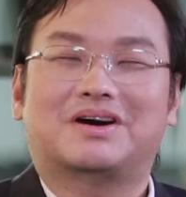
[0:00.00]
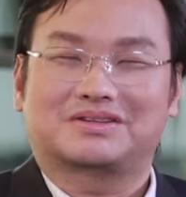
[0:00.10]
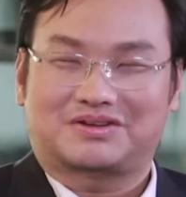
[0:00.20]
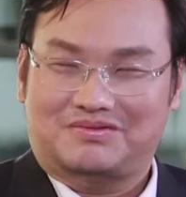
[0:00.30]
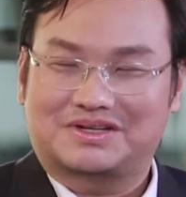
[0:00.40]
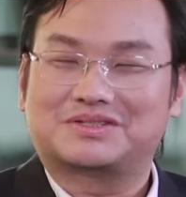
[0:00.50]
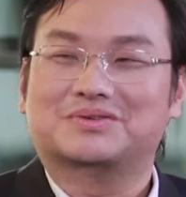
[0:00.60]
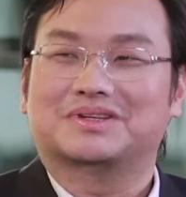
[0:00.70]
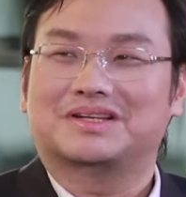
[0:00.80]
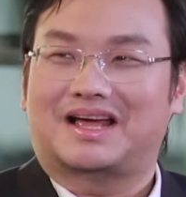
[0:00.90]
ออสวันศุ
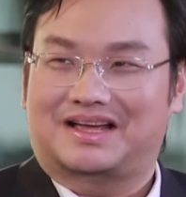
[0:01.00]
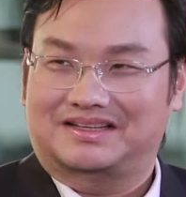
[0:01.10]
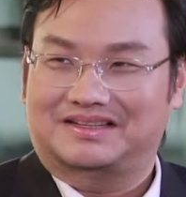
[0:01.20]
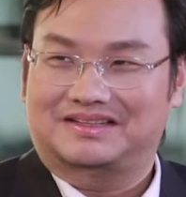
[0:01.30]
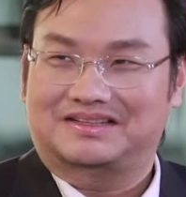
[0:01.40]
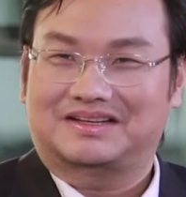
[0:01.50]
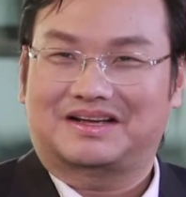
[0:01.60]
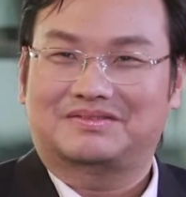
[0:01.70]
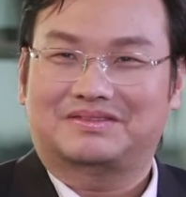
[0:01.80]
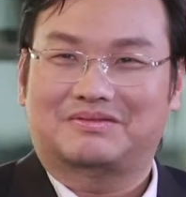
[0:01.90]
กร์นี่แหละนะ
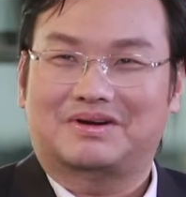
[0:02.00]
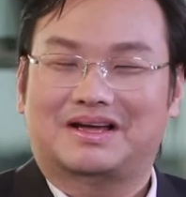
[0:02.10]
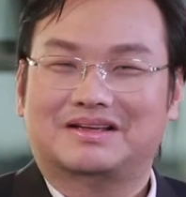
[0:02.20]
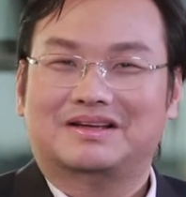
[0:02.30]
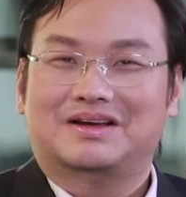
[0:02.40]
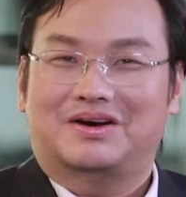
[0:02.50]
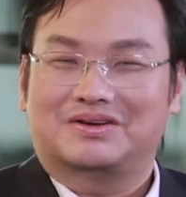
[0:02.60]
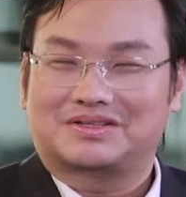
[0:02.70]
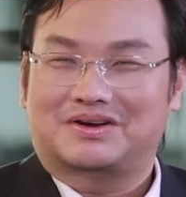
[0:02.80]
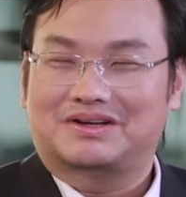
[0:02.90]
ครับแต่ว่าอ
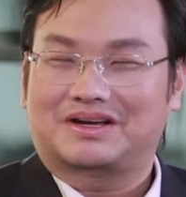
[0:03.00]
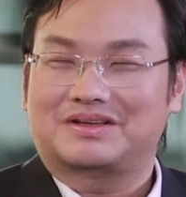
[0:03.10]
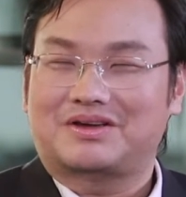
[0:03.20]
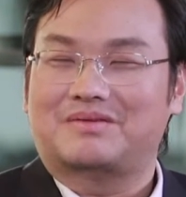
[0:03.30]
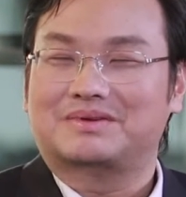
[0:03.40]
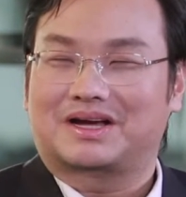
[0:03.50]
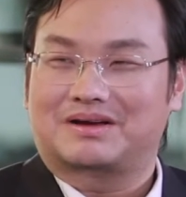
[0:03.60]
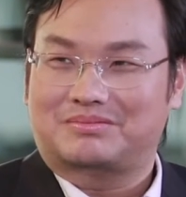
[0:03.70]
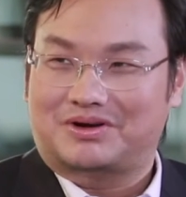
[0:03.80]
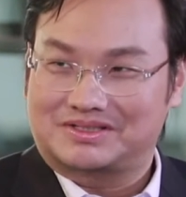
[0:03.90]
สเนี่ยเขาย่อมาจาก
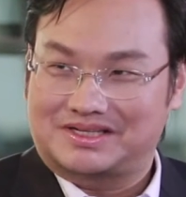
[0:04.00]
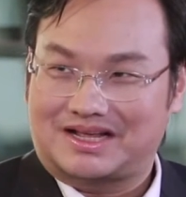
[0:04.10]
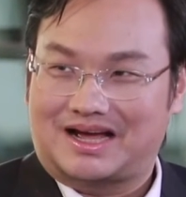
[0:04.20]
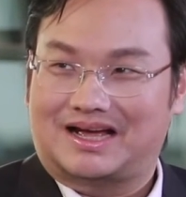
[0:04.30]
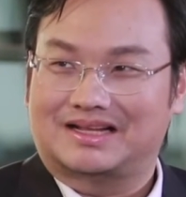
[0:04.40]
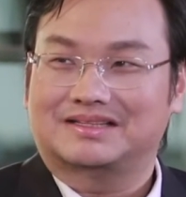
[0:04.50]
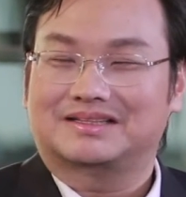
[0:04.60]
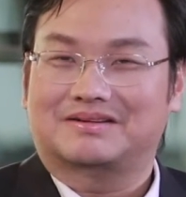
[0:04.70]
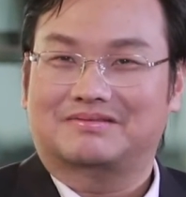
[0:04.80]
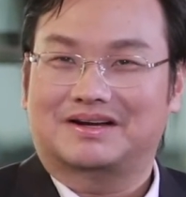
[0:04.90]
อัมพรสถาน
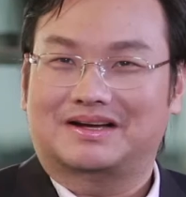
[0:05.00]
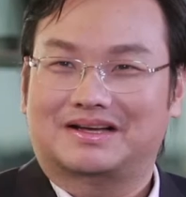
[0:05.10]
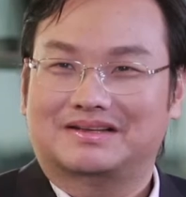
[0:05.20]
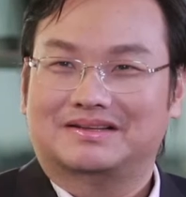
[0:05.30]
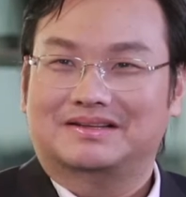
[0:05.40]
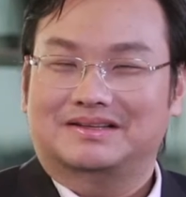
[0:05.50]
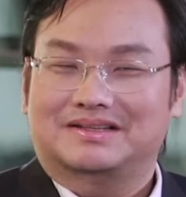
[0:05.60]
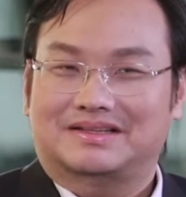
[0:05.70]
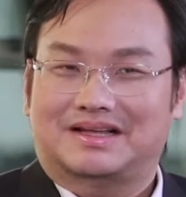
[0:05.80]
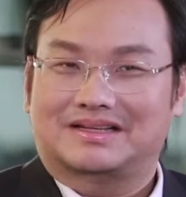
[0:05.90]
แต่ว่า
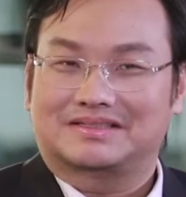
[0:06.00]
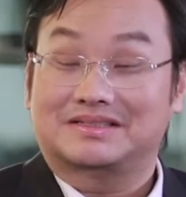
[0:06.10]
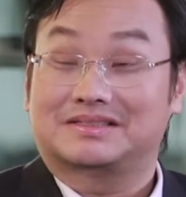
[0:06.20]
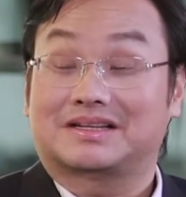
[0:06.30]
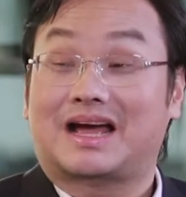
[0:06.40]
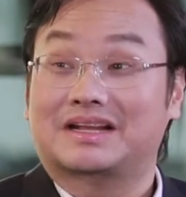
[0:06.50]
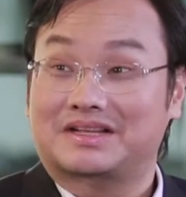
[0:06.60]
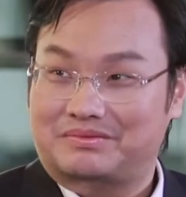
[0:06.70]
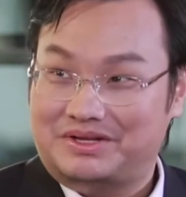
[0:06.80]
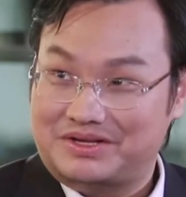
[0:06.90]
แต่ชื่อสถา
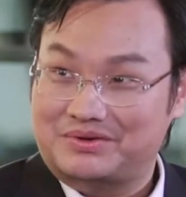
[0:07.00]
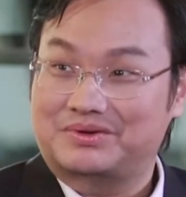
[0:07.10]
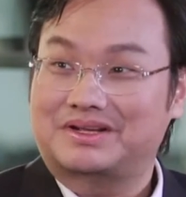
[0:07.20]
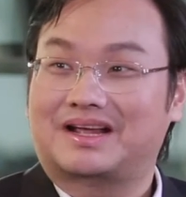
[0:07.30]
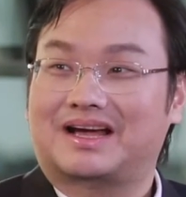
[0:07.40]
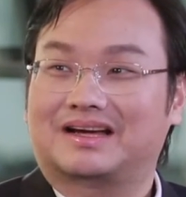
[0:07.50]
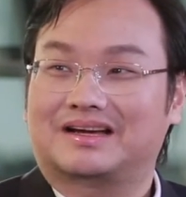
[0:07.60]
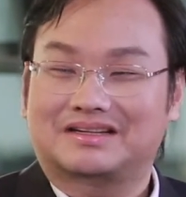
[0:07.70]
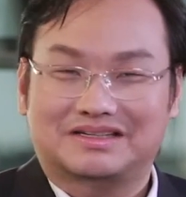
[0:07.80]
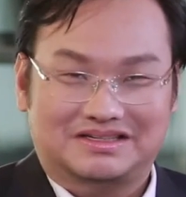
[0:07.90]
นีวิทยุเนี่ยนะฮะ
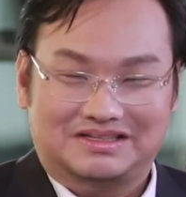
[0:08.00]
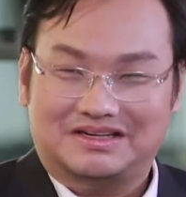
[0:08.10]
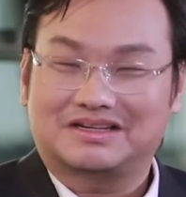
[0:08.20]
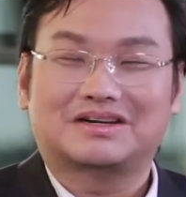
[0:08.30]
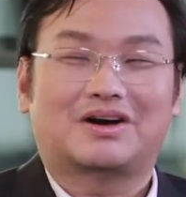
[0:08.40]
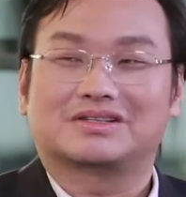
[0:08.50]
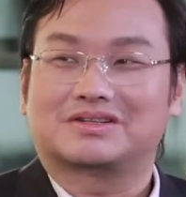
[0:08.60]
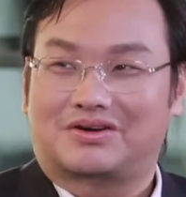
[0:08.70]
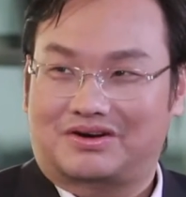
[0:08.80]
ก็คือก็คืออส